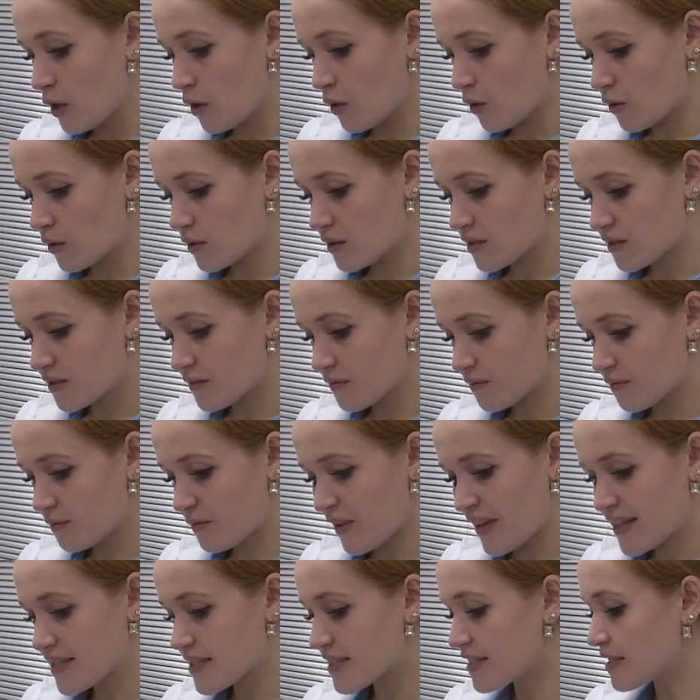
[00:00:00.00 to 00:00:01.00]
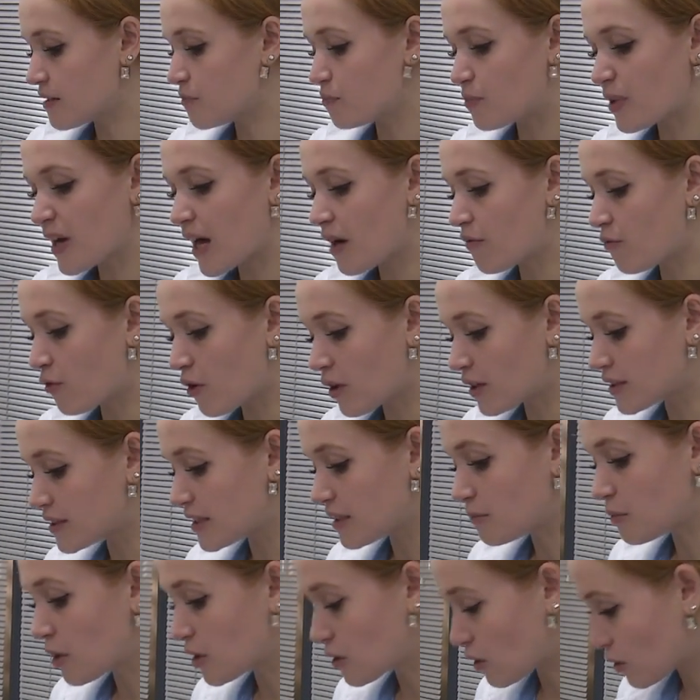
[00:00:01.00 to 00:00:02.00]
Und wenn es in ein paar Wochen
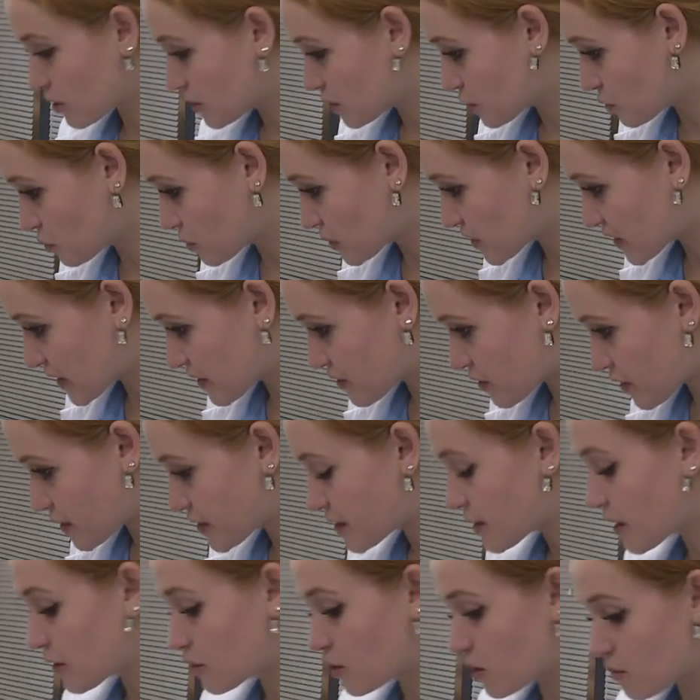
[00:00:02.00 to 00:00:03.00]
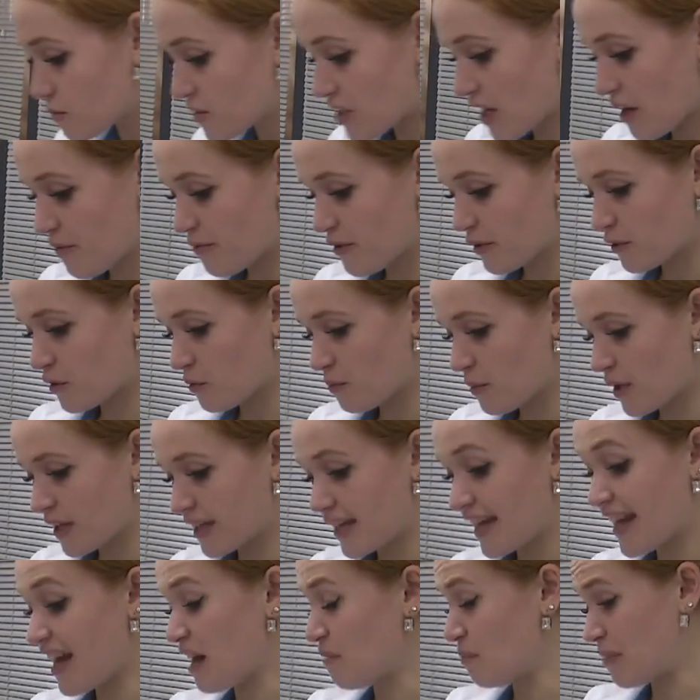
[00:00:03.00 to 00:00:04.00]
immer noch nicht gut sein sollte, dann kommen Sie einfach nochmal
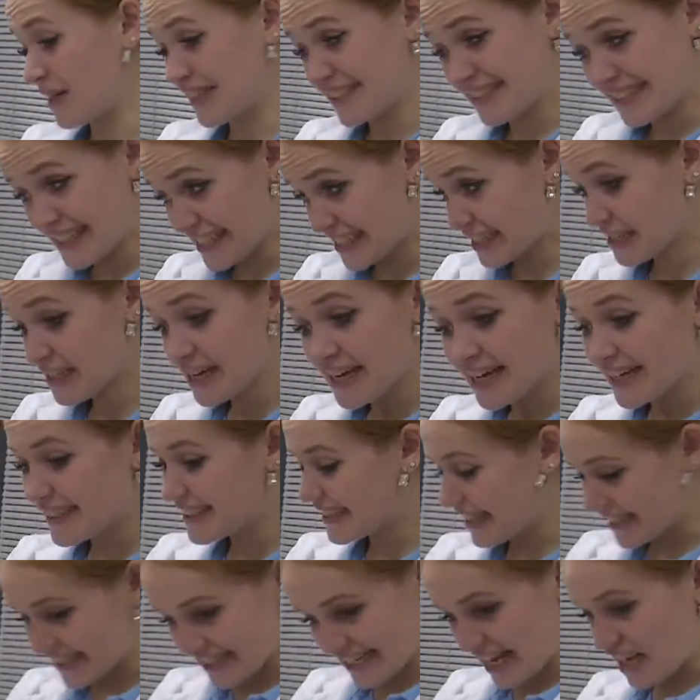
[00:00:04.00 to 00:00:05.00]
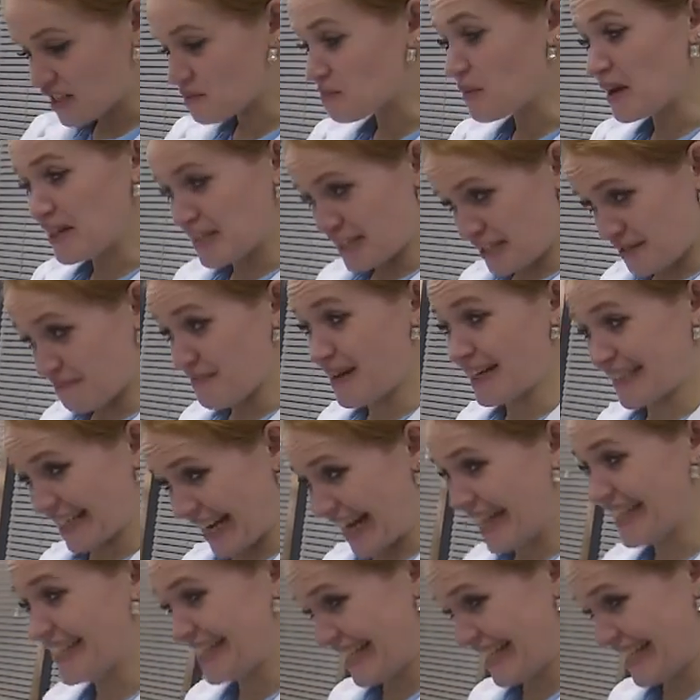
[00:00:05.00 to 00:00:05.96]
her. Aber nicht, jetzt erstmal nicht mehr dran